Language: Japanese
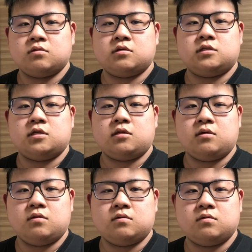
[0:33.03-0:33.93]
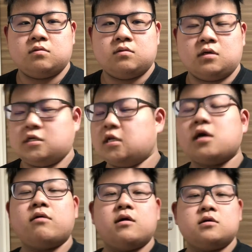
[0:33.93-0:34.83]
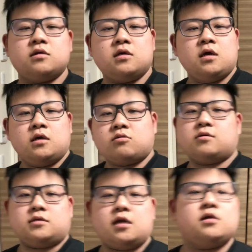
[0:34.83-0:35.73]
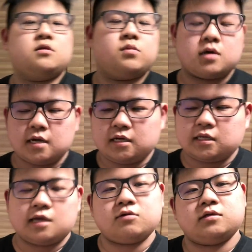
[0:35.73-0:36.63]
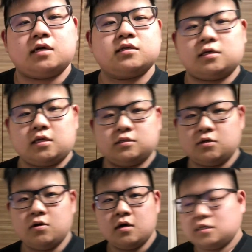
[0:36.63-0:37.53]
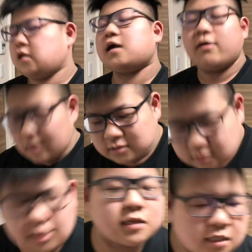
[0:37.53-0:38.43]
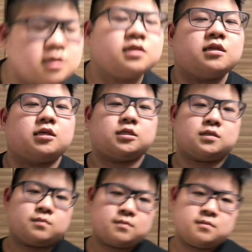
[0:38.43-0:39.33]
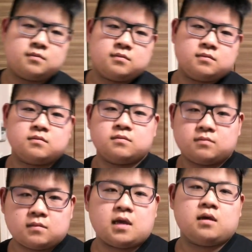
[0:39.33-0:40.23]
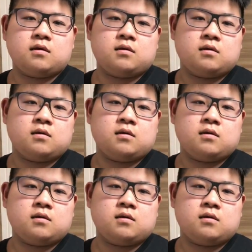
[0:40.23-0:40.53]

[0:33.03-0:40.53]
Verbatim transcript: そんな知らねえよキレが悪いとかじゃないんで僕がやりたいようにやるだけなんですよキレが悪くたっていいんですね